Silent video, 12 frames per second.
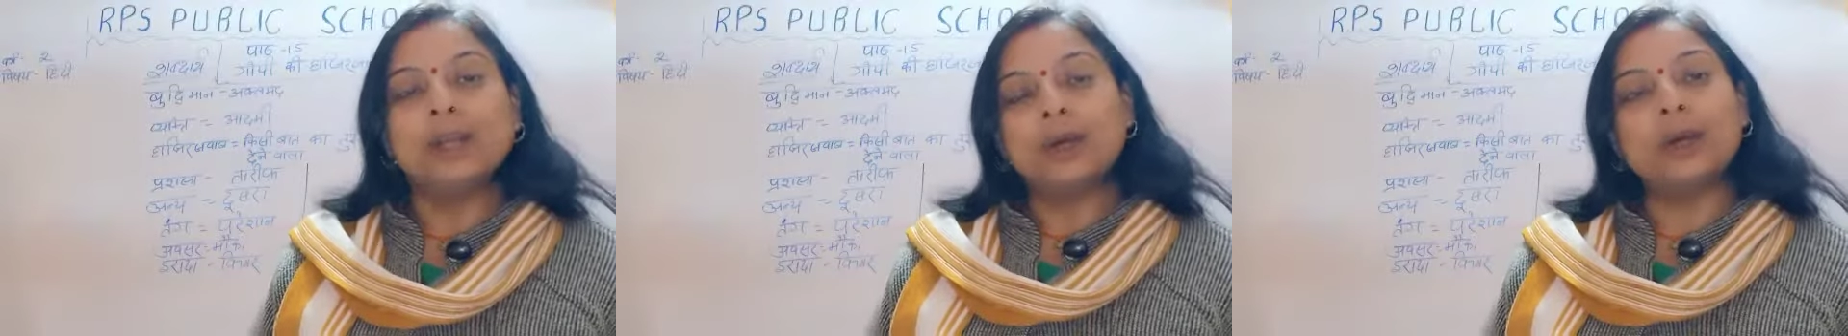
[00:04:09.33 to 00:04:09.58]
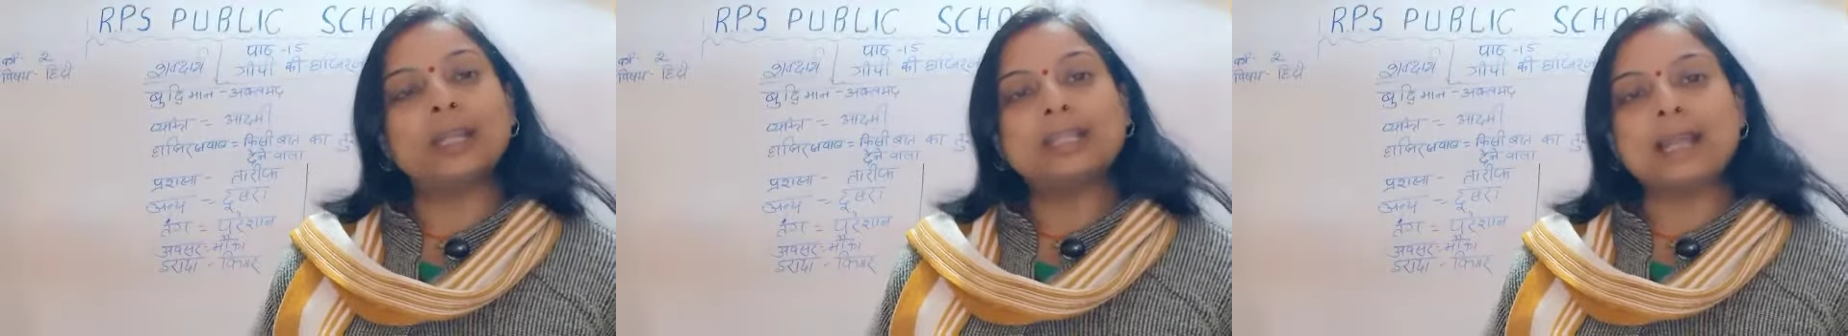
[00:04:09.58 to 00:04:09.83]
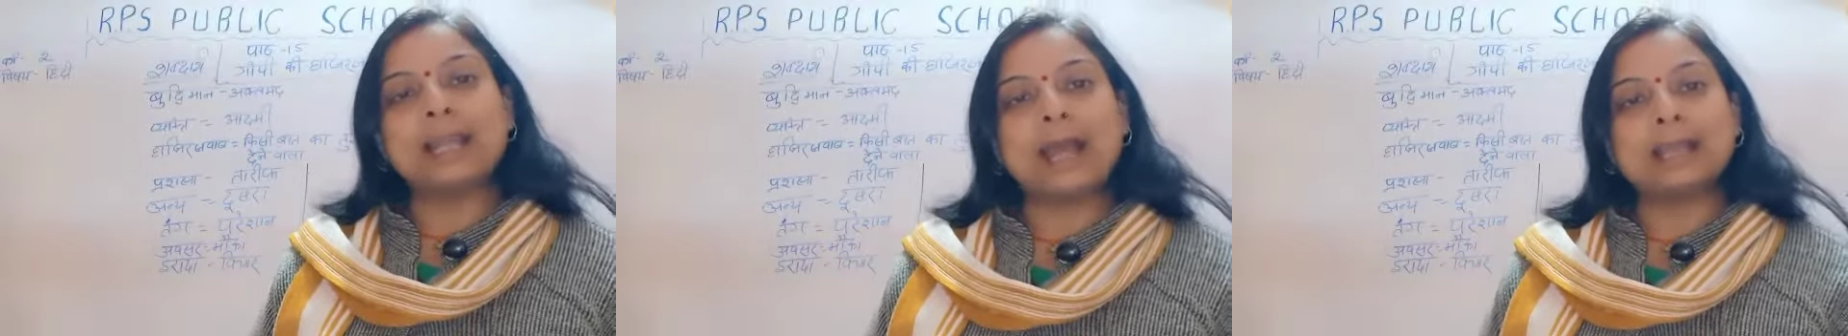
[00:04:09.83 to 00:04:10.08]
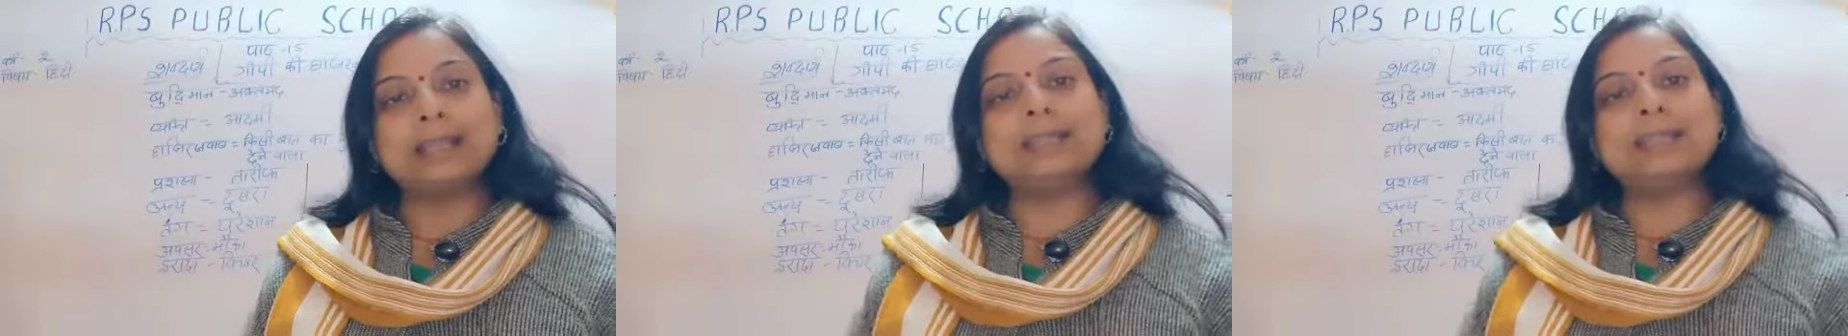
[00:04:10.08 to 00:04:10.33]
और
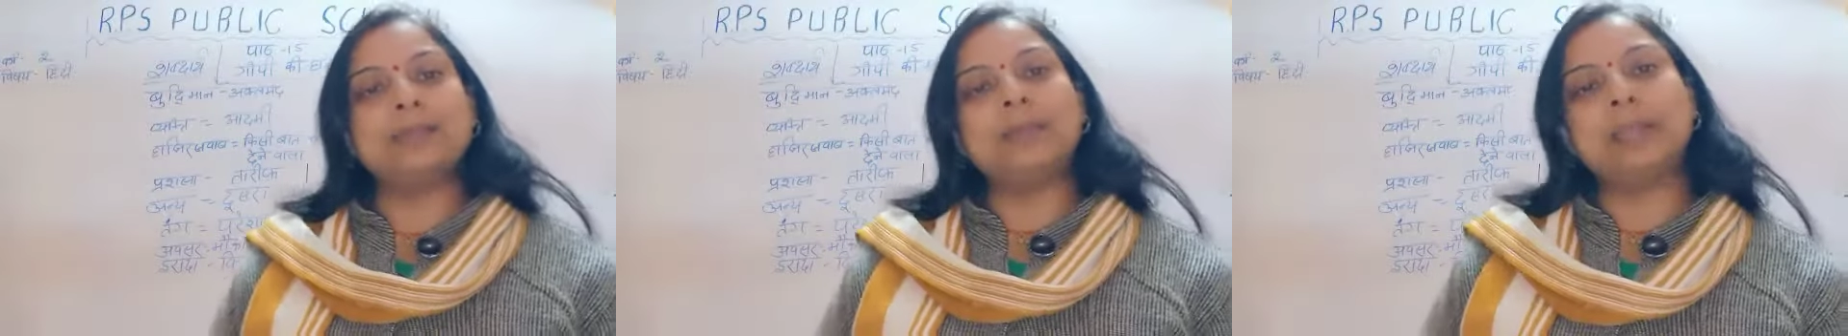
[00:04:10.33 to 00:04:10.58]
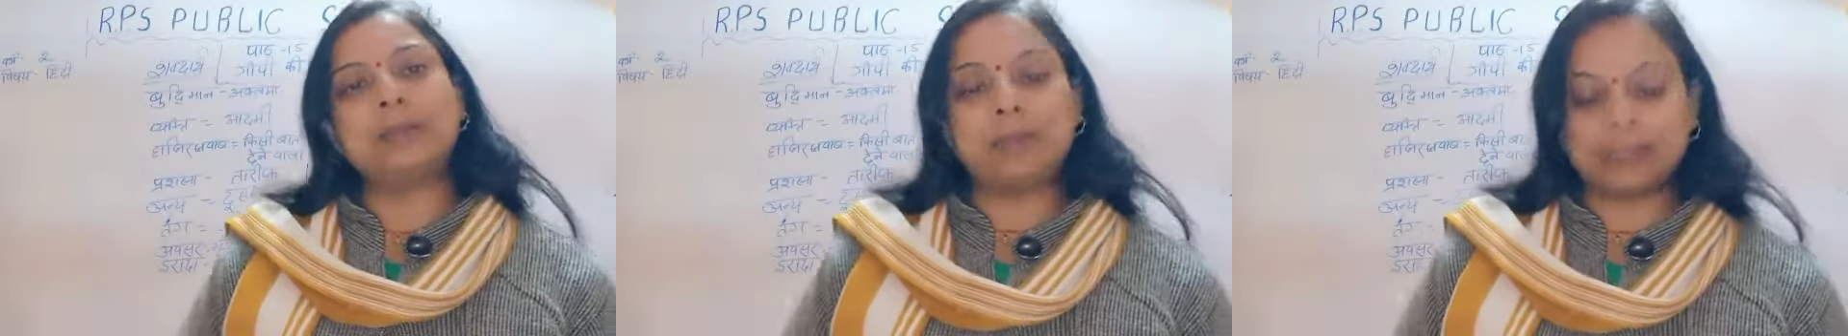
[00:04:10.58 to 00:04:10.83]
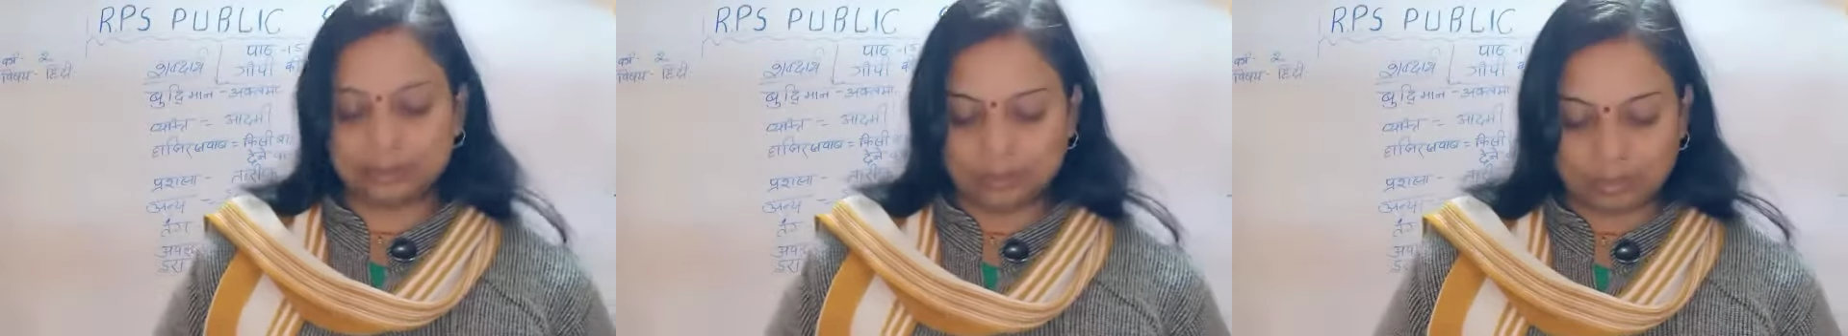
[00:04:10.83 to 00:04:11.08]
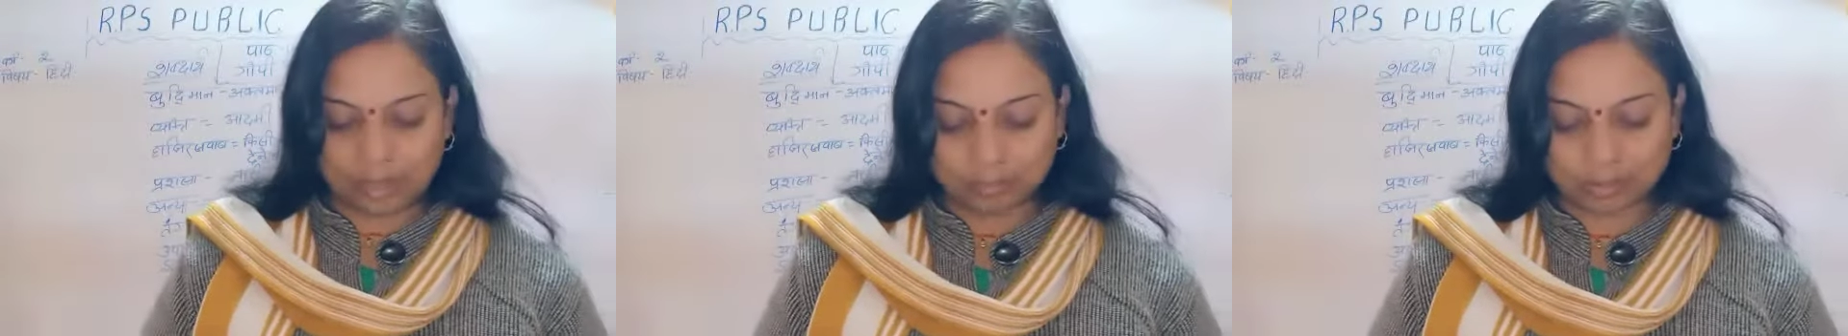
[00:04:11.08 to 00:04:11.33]
चालाकी से मेरे बातों
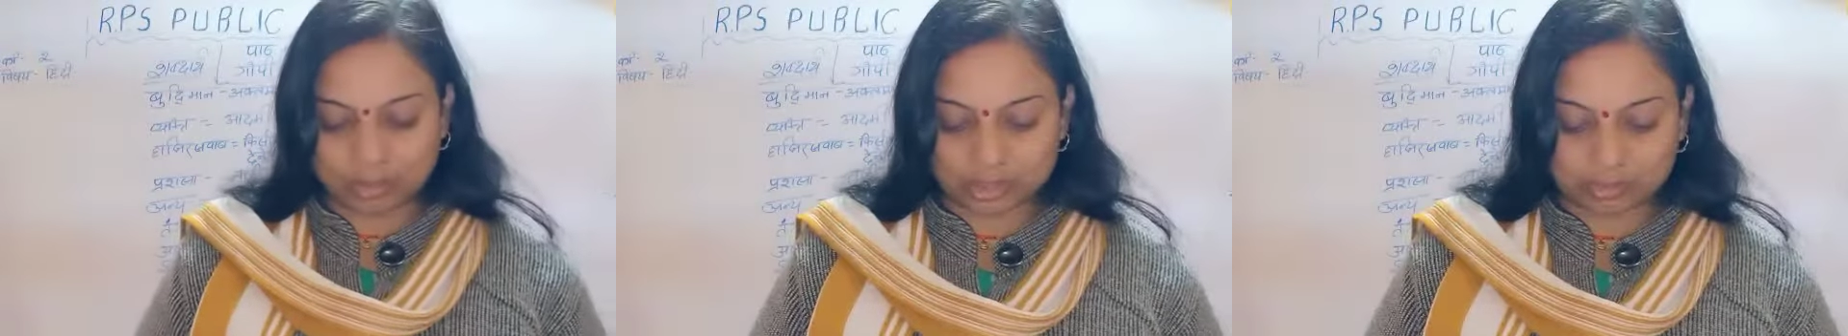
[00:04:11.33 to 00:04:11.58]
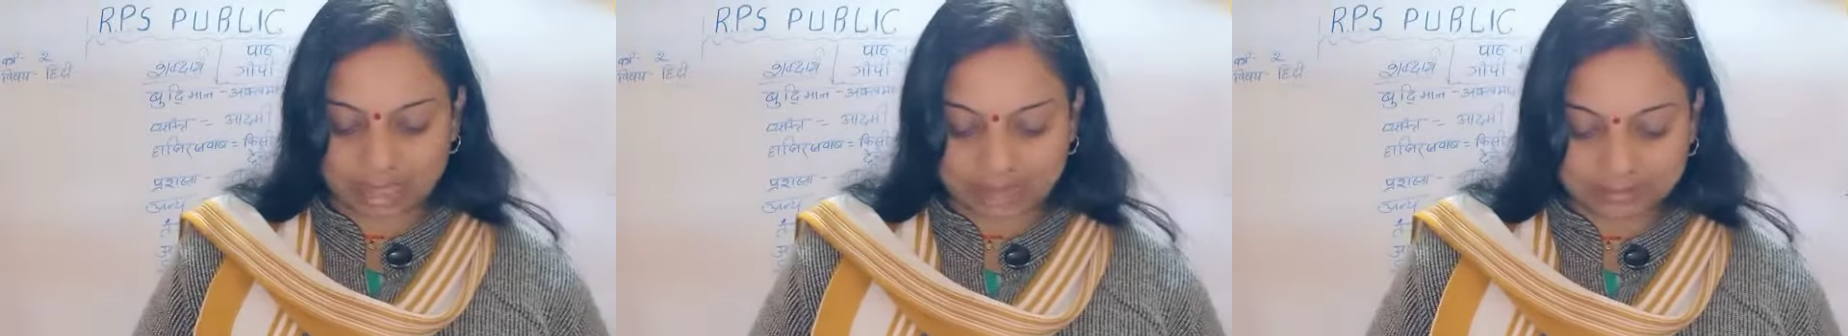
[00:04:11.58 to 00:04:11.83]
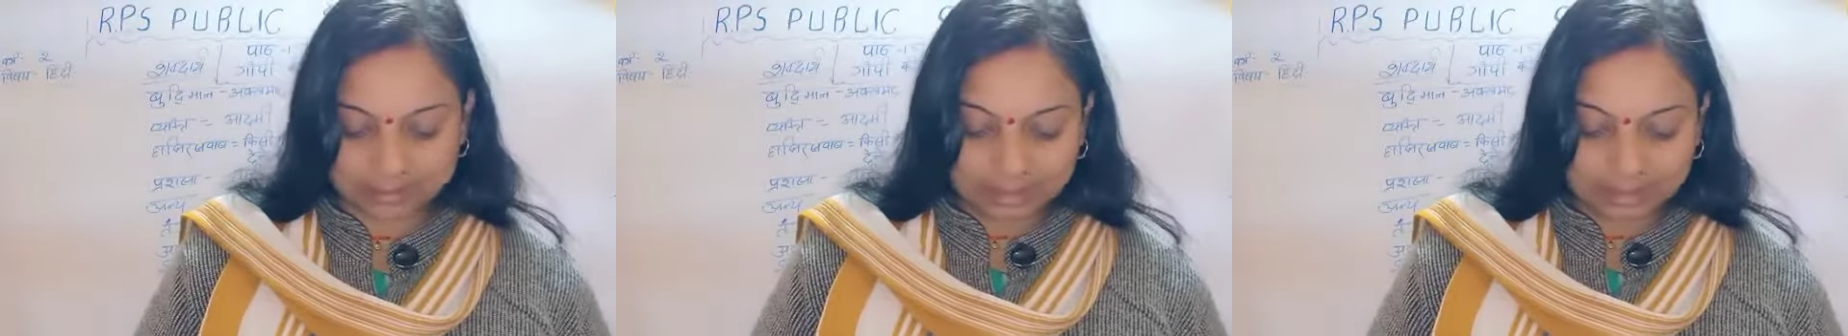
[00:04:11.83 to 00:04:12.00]
का वो जवाब